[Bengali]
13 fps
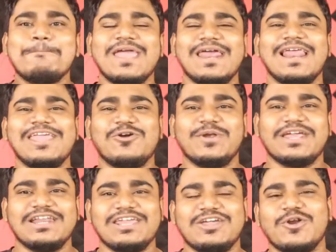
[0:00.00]
বেল আইকনে
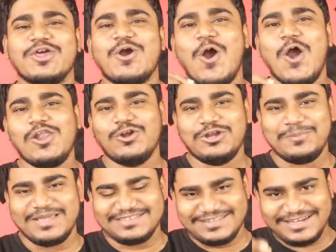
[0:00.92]
ক্লিক করে অল
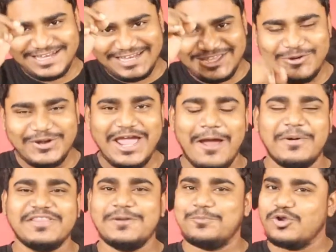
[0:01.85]
নোটিফিকেশানে ক্লিক করে
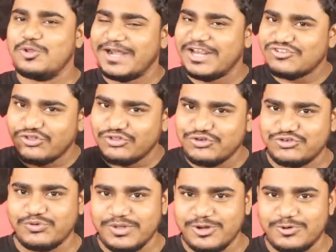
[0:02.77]
আমাদের পরিবারের
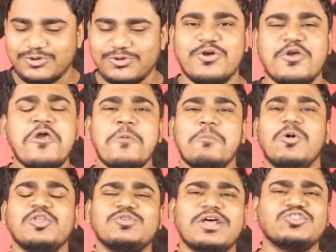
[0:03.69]
সদস্য হয়ে ওঠো
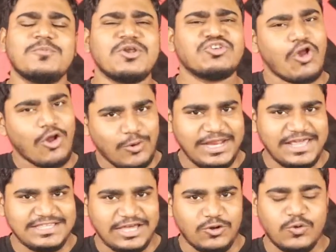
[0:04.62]
বন্ধুরা তোমরা
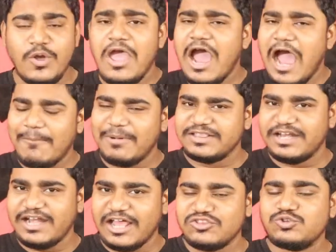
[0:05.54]
সকলেই জানো
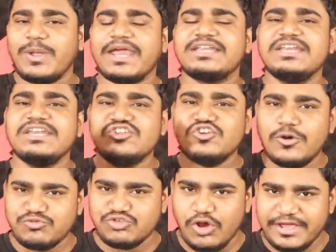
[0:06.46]
আমাদের রাজ্য একটি
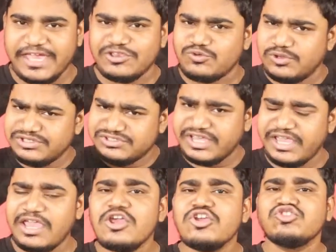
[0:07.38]
নিয়ম ছকে চলছে
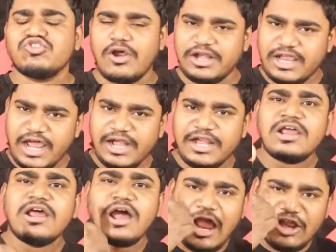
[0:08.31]
সরকার
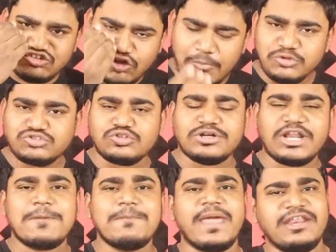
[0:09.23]
আর
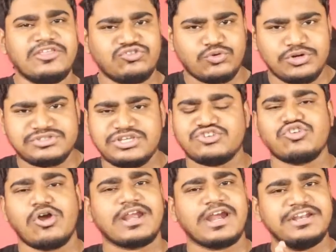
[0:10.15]
সমস্তটাই ম্যানেজ করছে
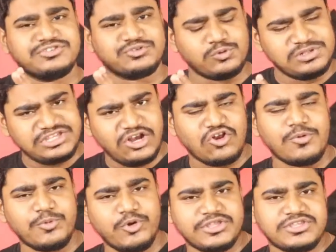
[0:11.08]
সরকারি স্কুল
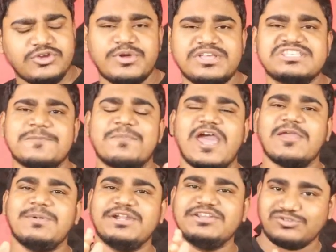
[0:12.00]
যেরকম রয়েছে রয়েছে
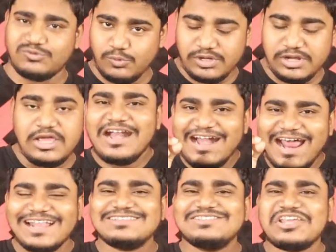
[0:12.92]
প্রাইভেট স্কুল
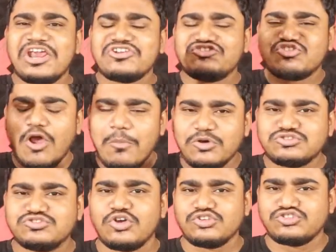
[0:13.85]
রাজ্যের
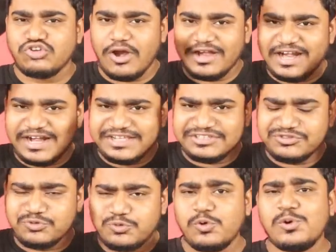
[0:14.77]
সমস্ত সরকারি
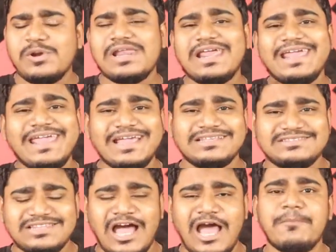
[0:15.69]
স্কুল
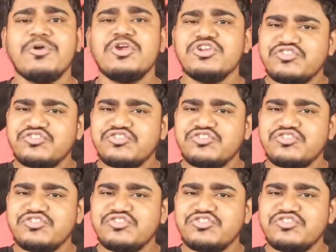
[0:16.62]
এক্সাম